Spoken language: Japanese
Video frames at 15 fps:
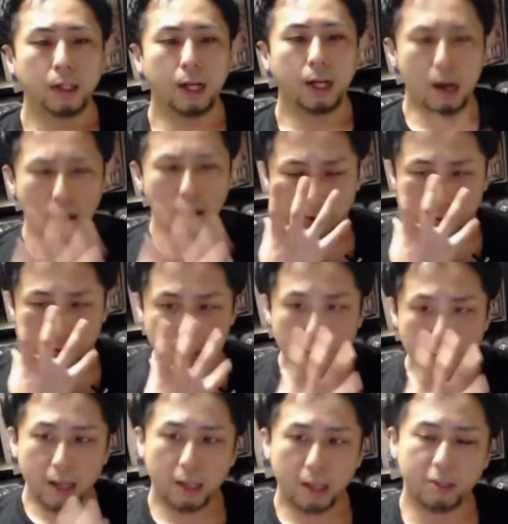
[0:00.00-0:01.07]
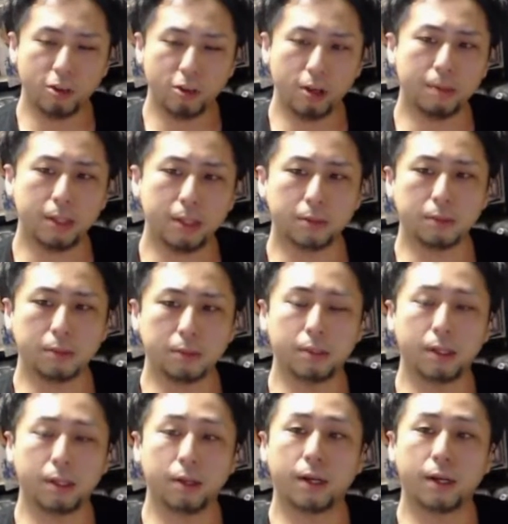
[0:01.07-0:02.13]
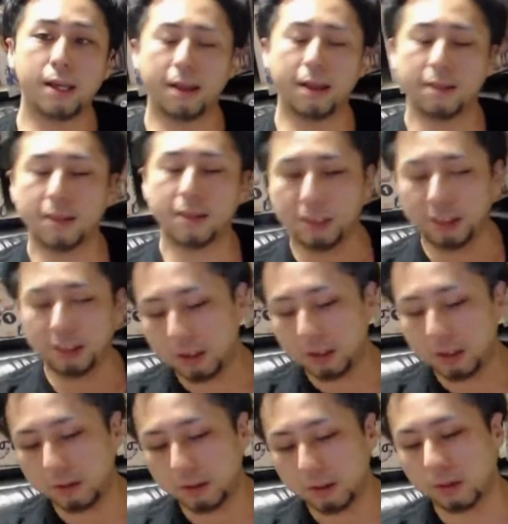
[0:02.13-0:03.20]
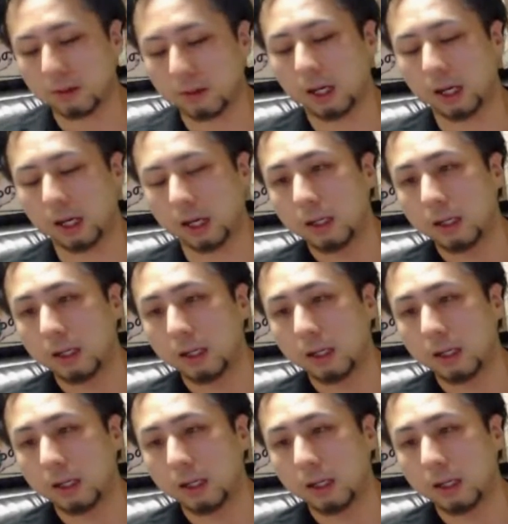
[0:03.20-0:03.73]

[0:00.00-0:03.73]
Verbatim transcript: 顔つきで修羅場くぐってるか、優しい人なのか、